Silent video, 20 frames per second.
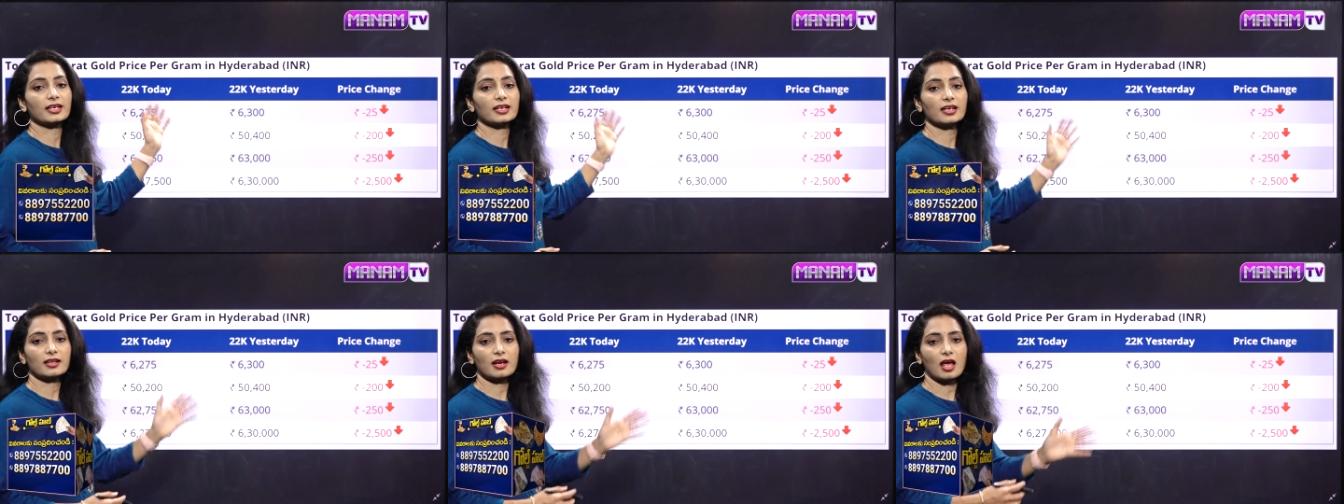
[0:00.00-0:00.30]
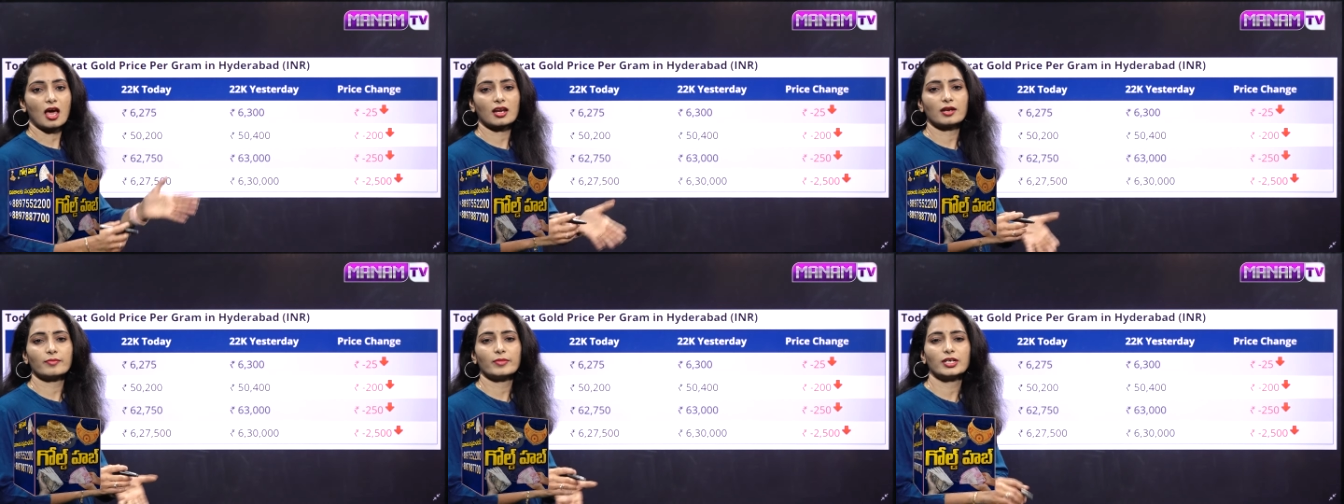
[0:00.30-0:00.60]
రెగ్యులర్
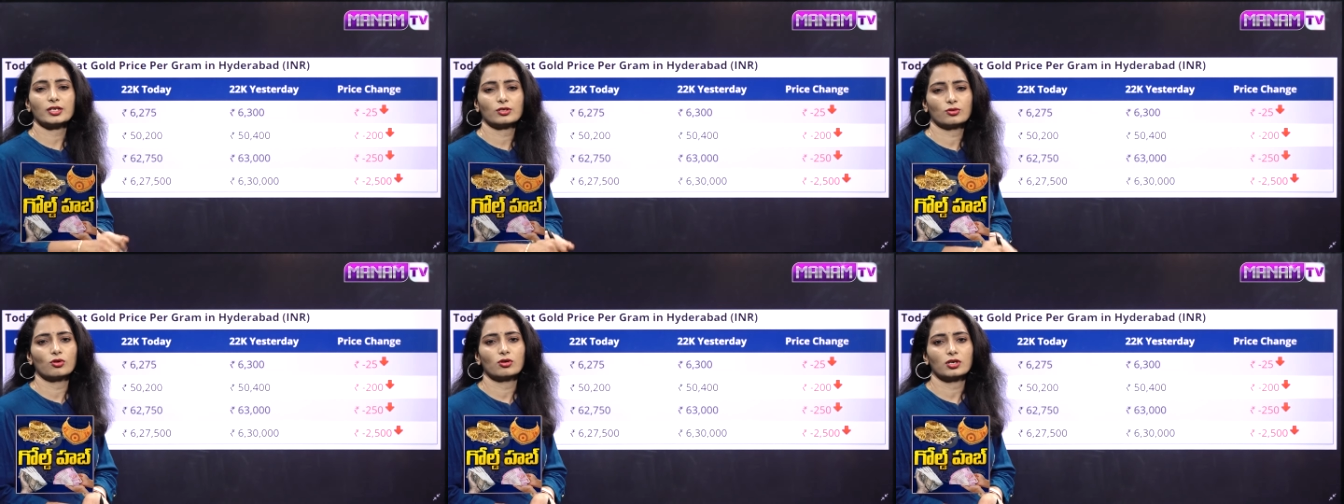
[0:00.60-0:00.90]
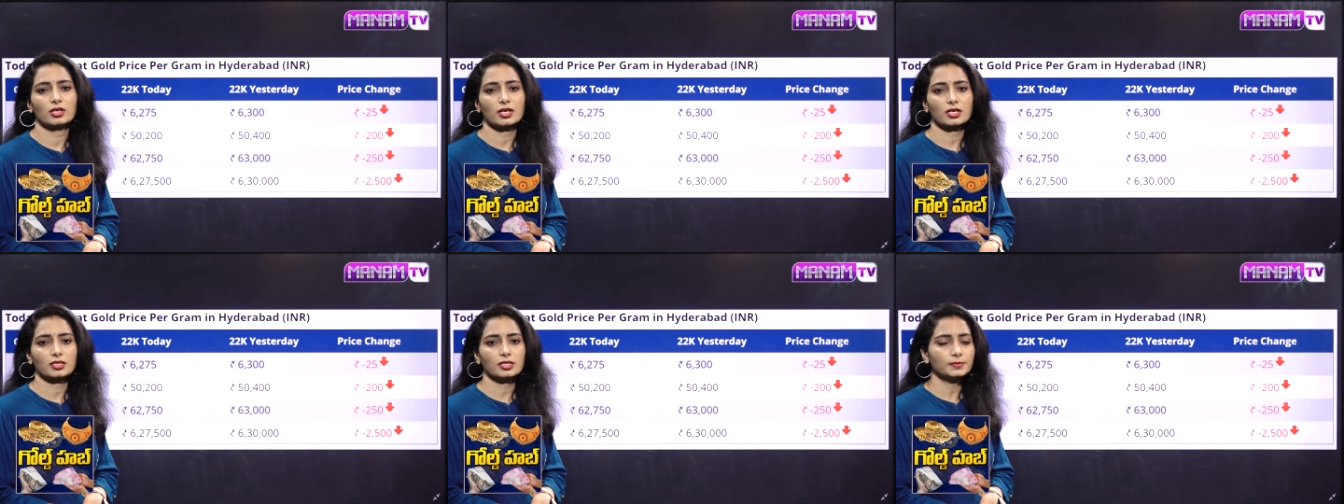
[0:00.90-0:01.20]
ఆర్నమెంట్
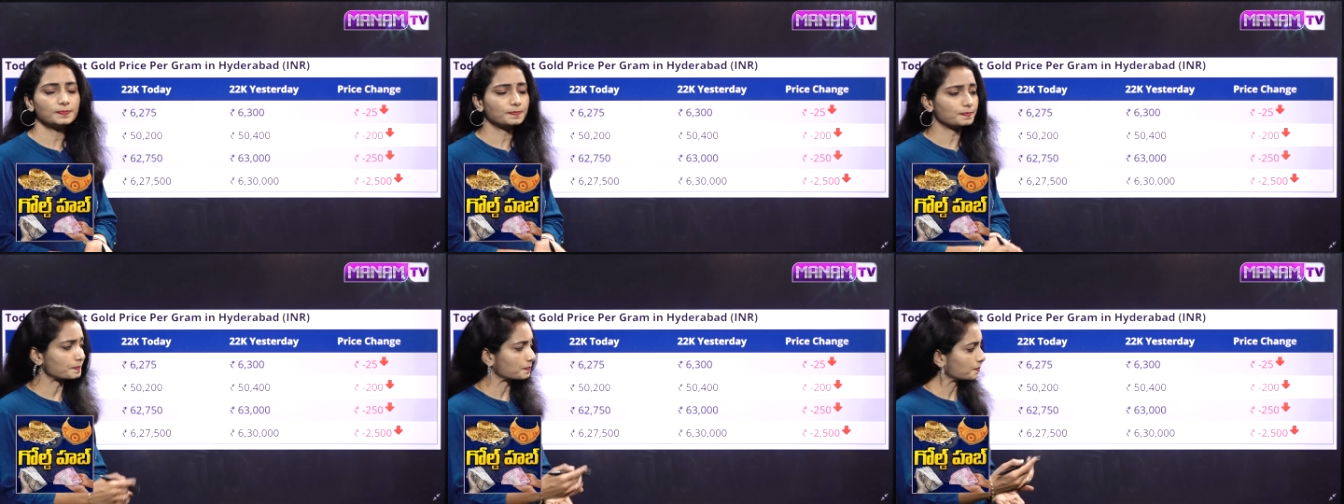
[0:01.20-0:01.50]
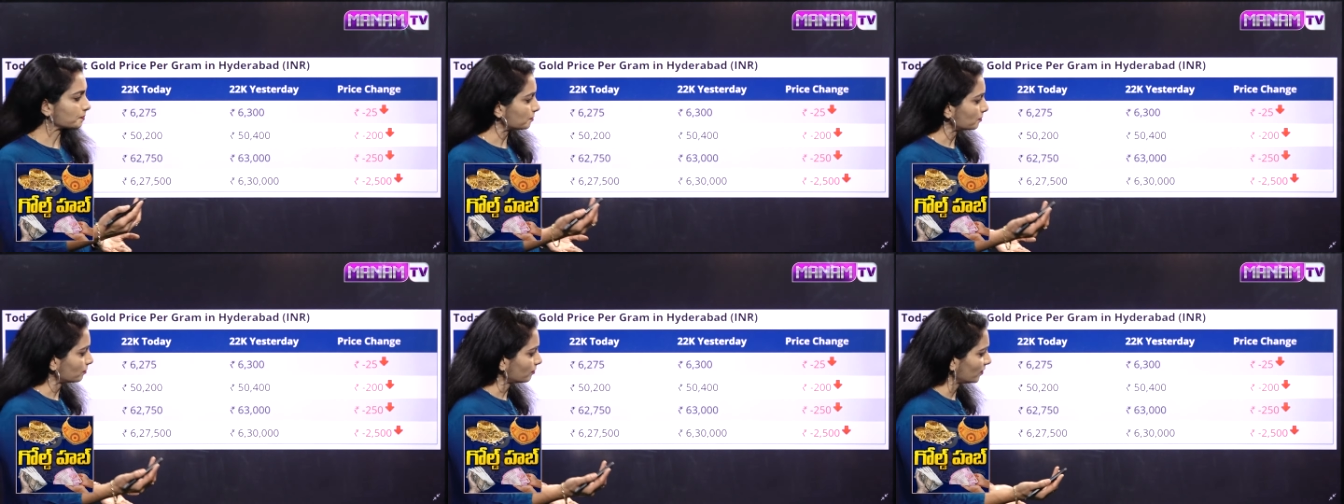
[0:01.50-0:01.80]
గోల్డ్ కదా
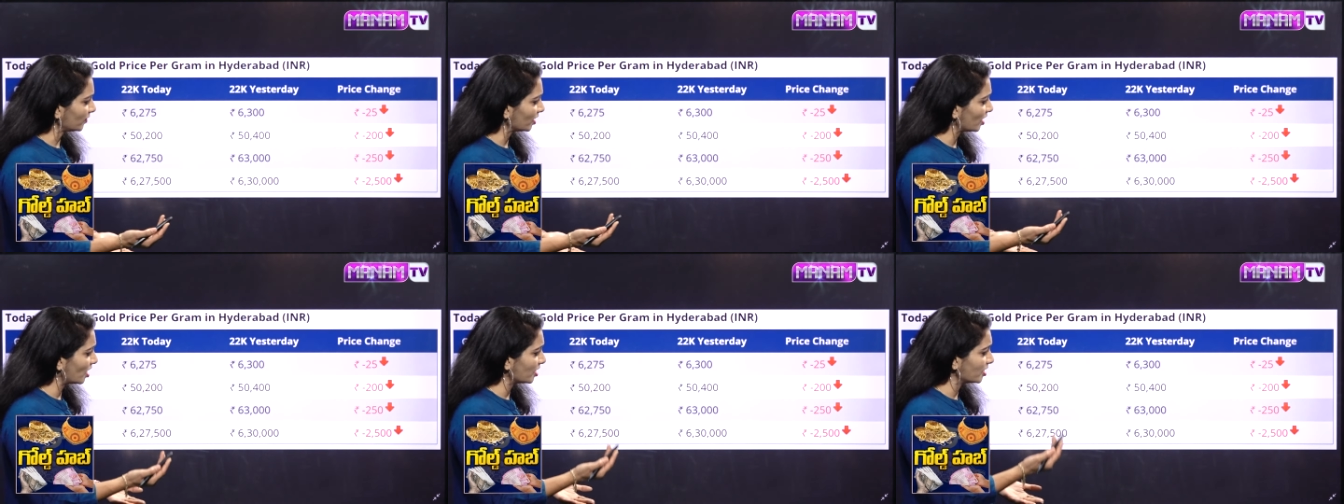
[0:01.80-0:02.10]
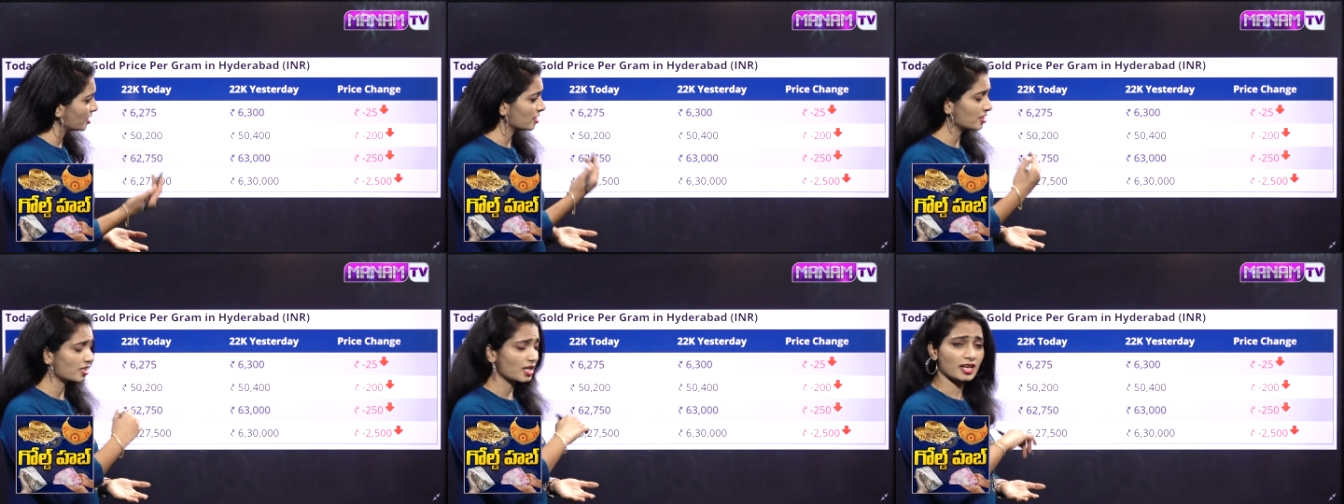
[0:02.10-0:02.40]

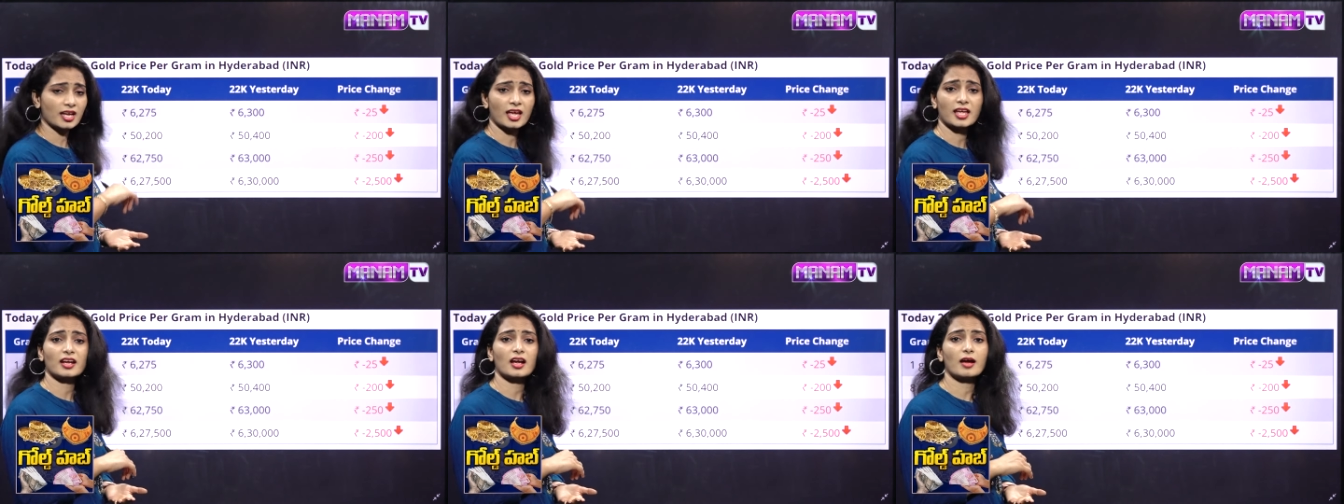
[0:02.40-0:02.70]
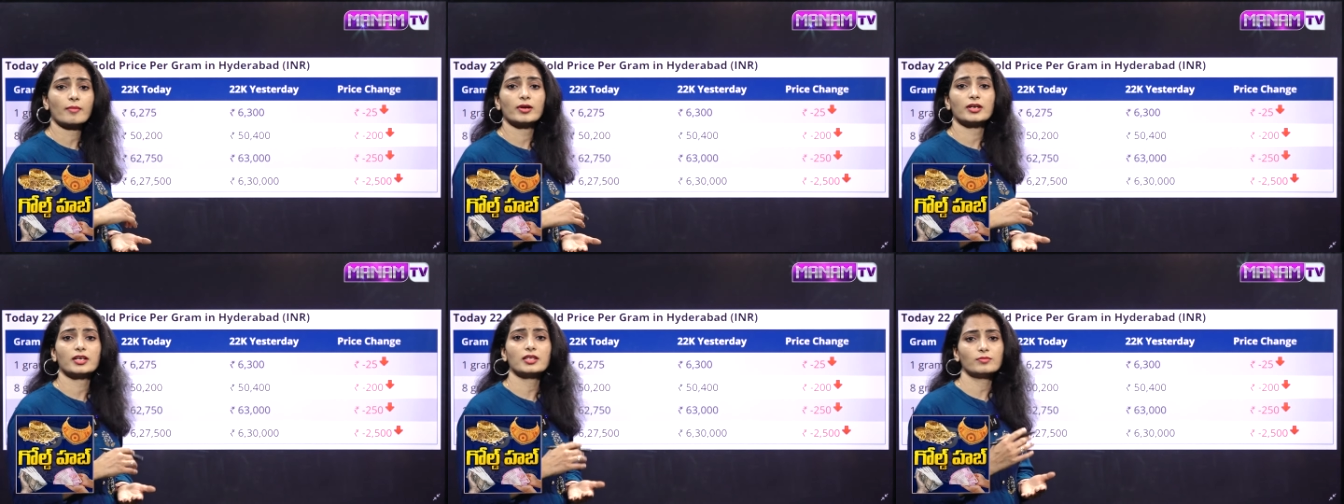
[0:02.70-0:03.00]
అన్నీ తగ్గాయి
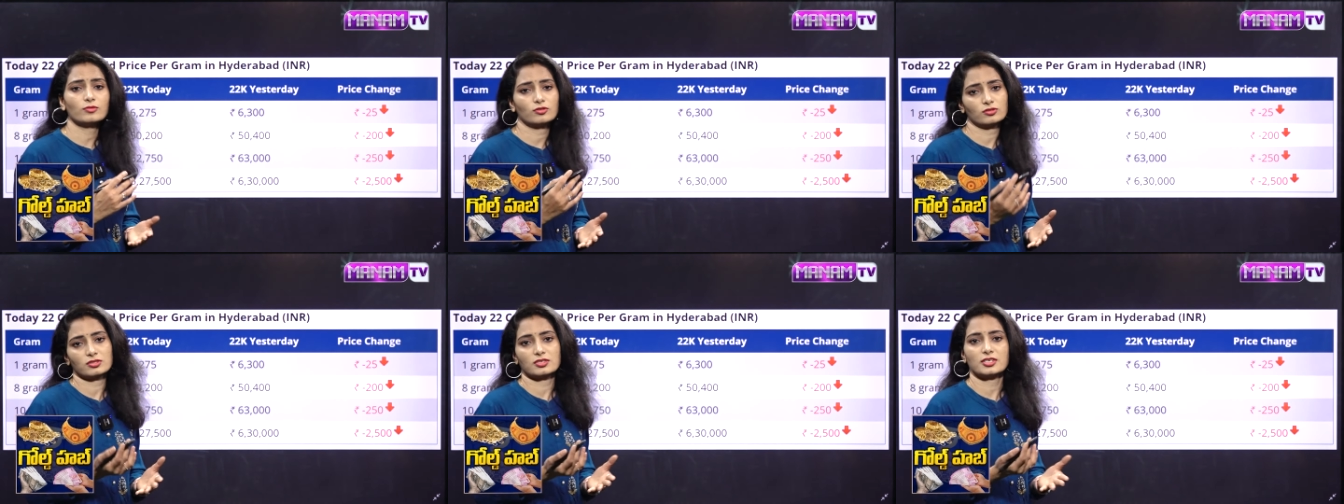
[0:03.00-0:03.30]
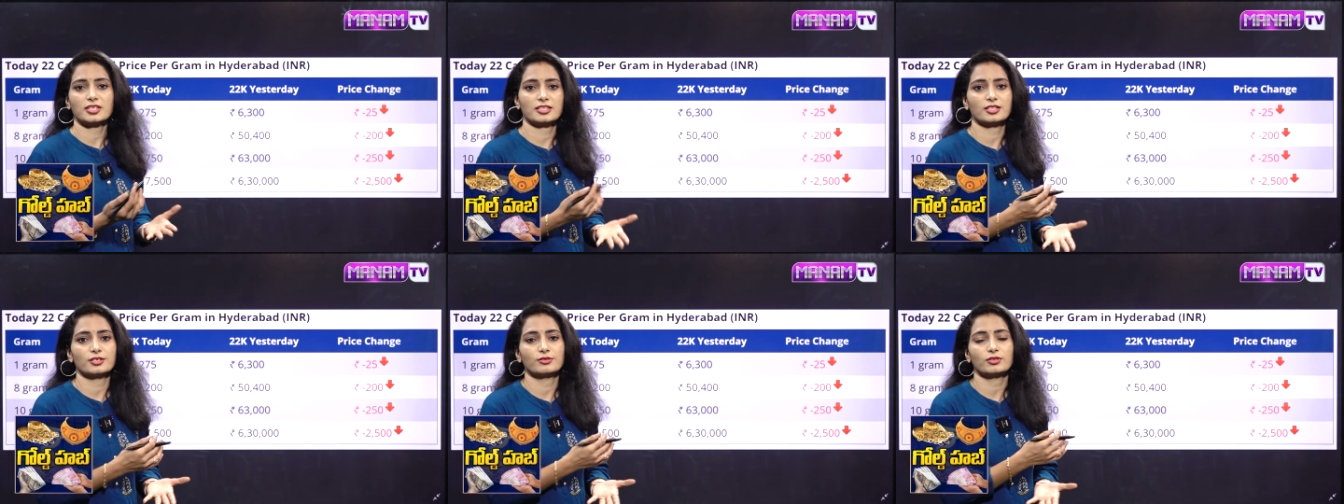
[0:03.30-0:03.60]
కాబట్టి
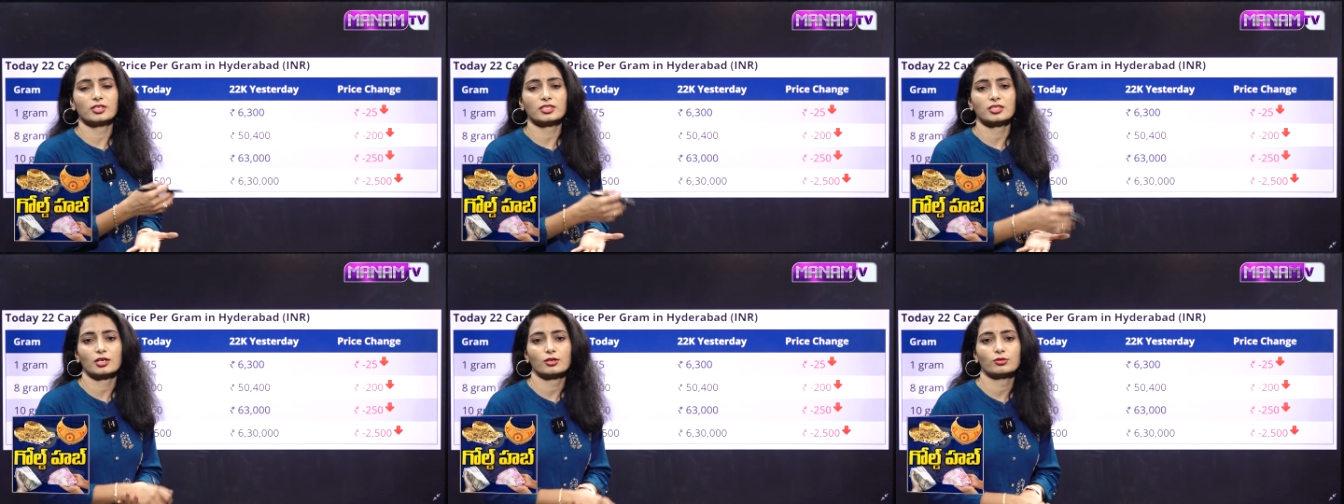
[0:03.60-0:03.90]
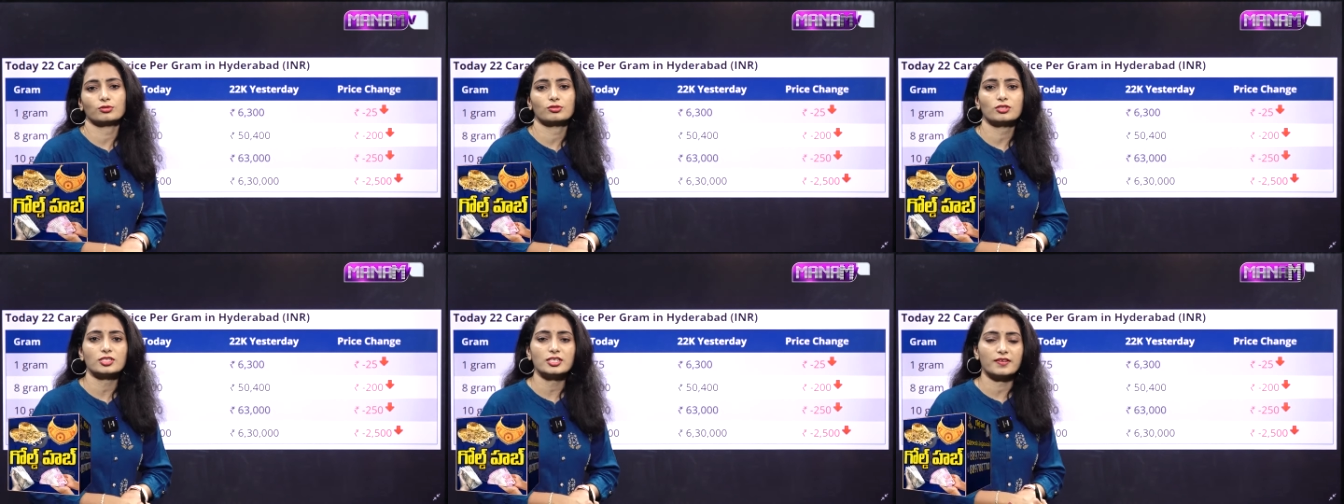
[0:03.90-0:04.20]
మోస్ట్లీ ఇది కూడా
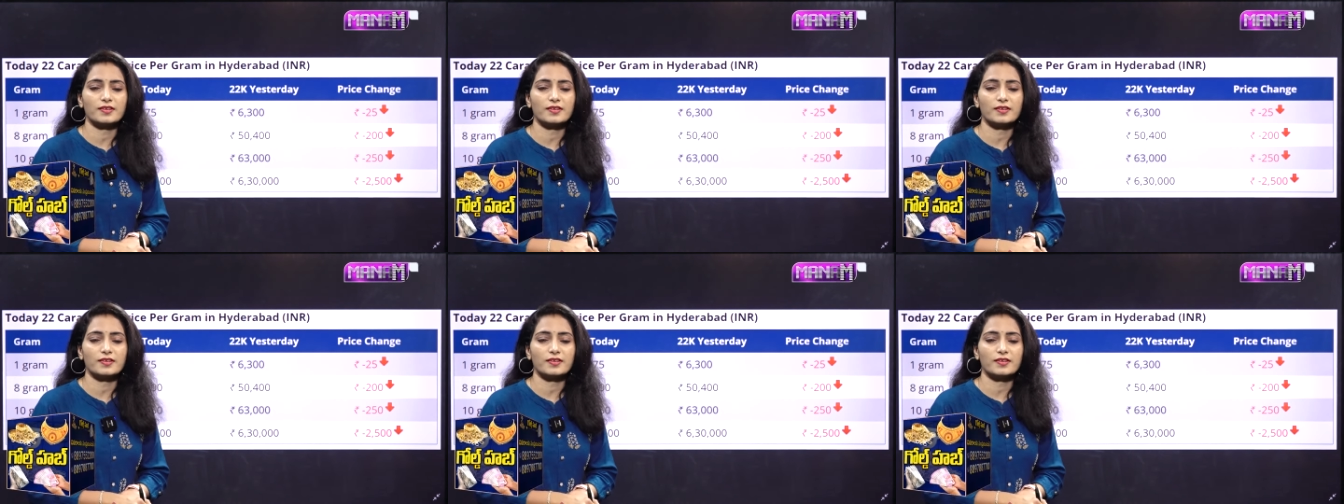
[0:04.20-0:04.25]
తగ్గుతుంది